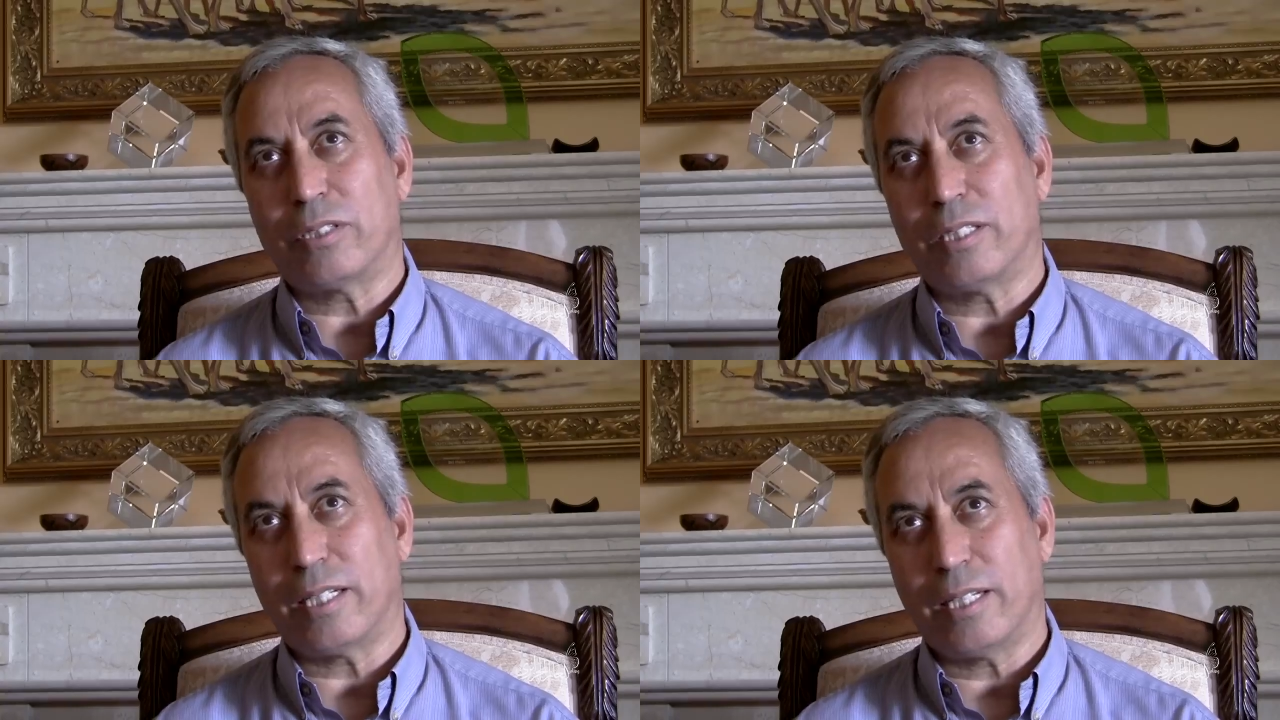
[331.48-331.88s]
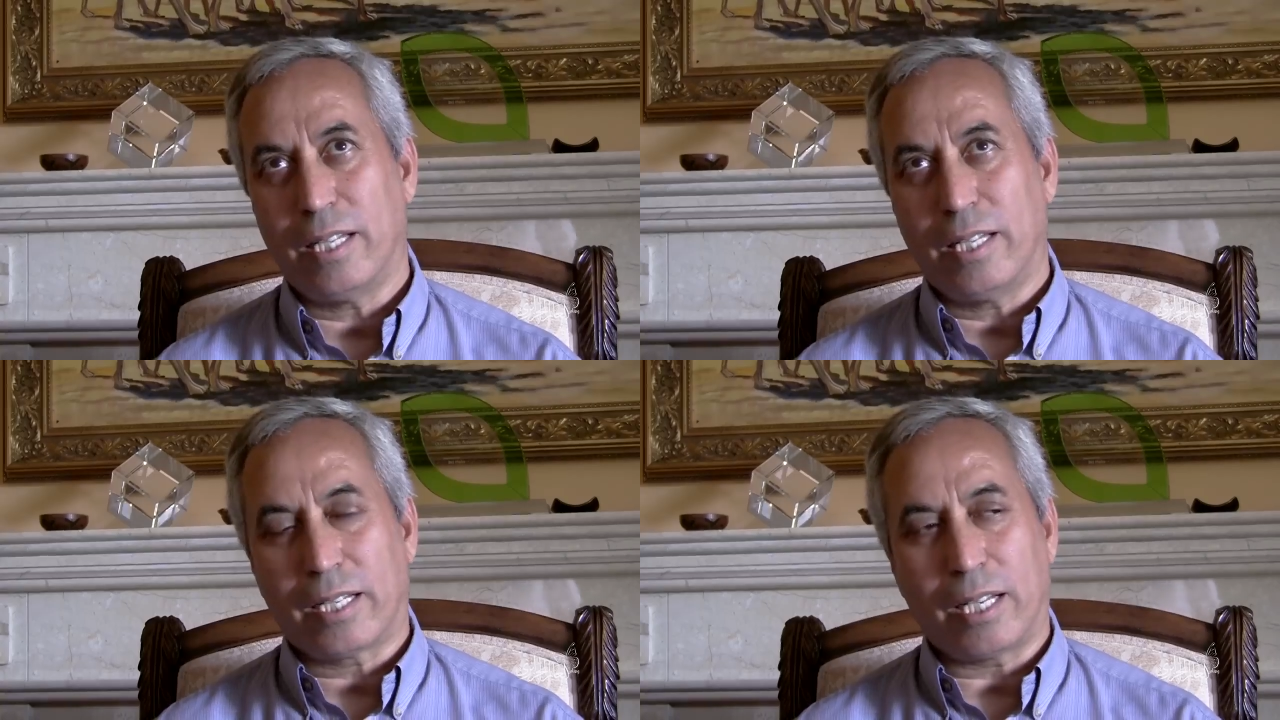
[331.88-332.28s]
كنت
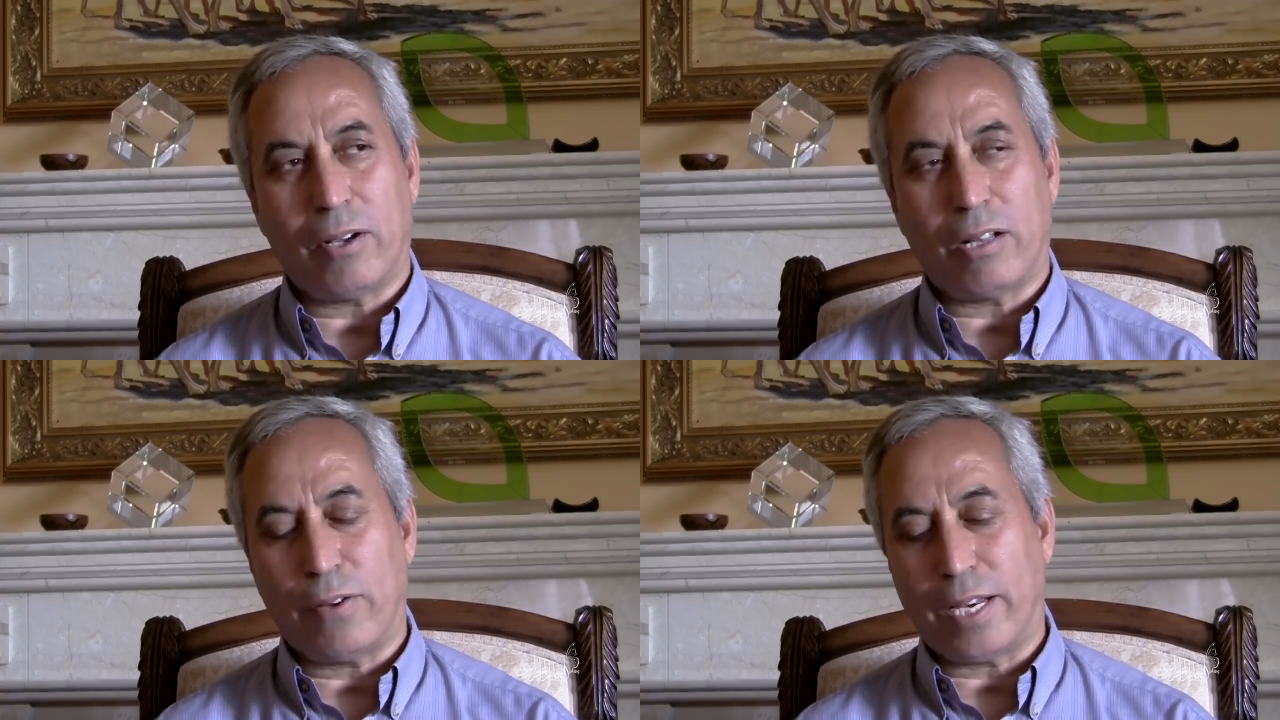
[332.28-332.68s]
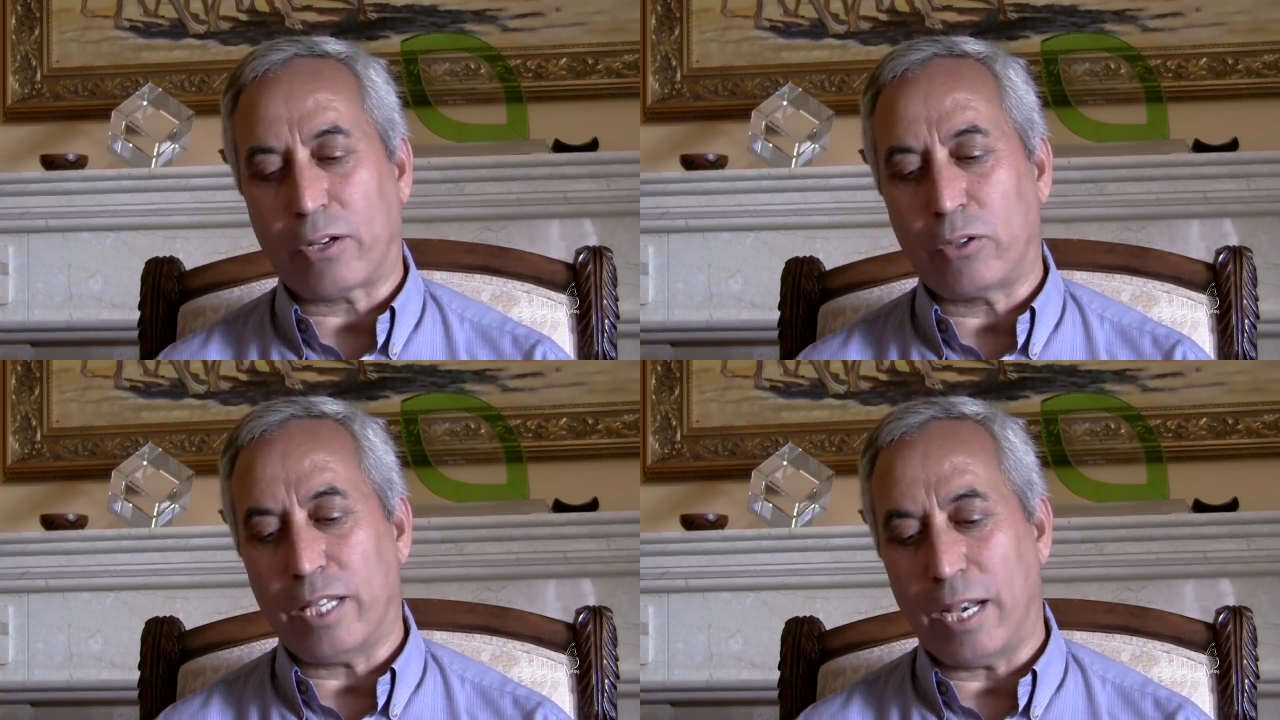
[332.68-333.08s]
كان واحد
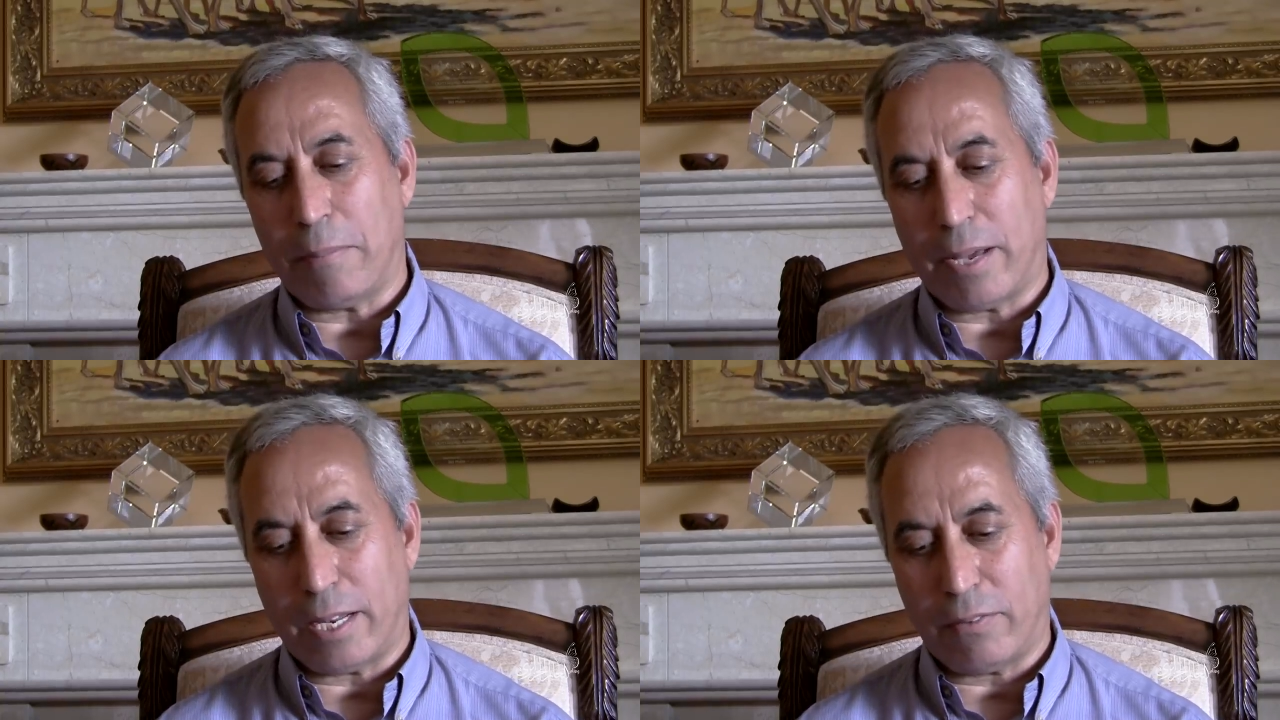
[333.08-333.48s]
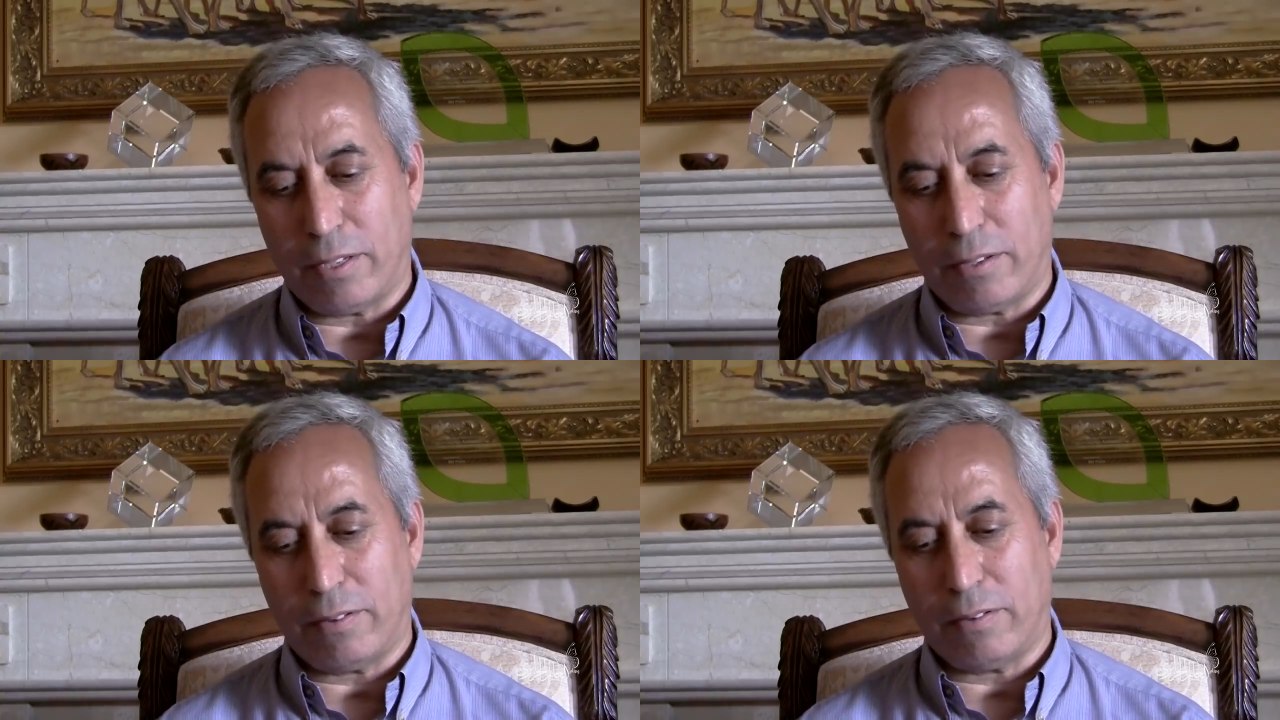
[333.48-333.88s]
الفريق كنت نلعب معاه هنا
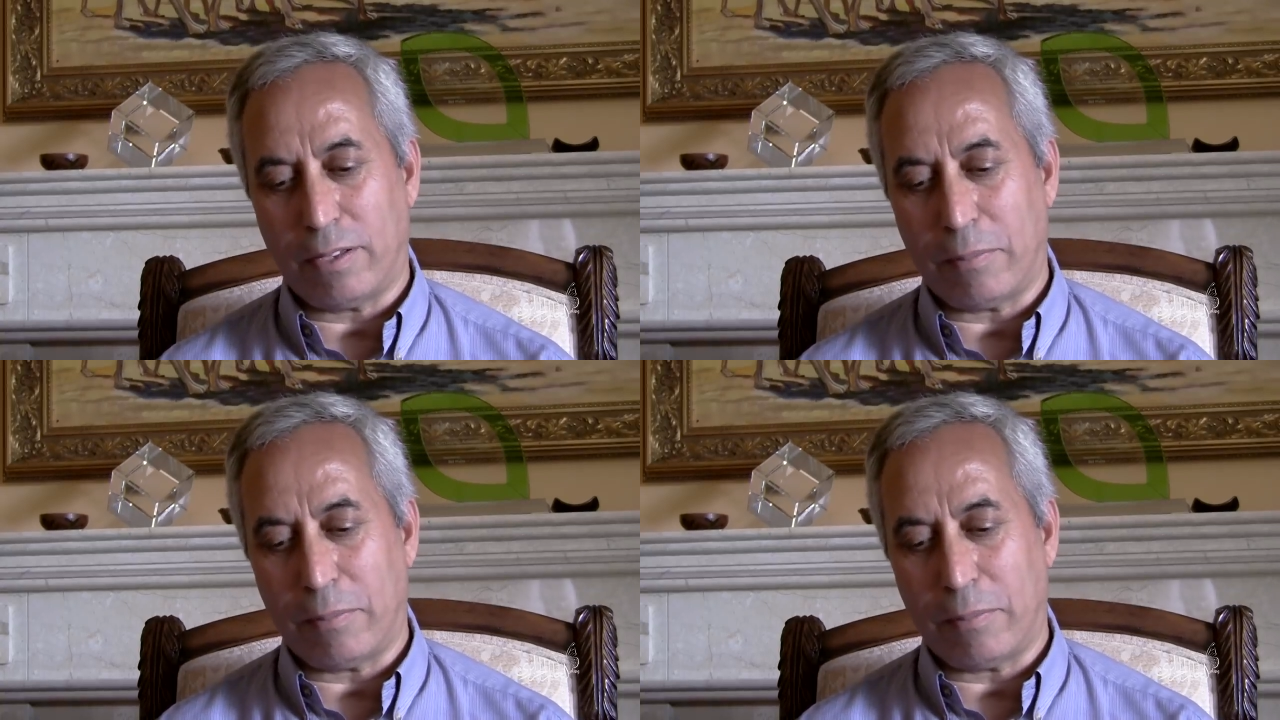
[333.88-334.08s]
في, في,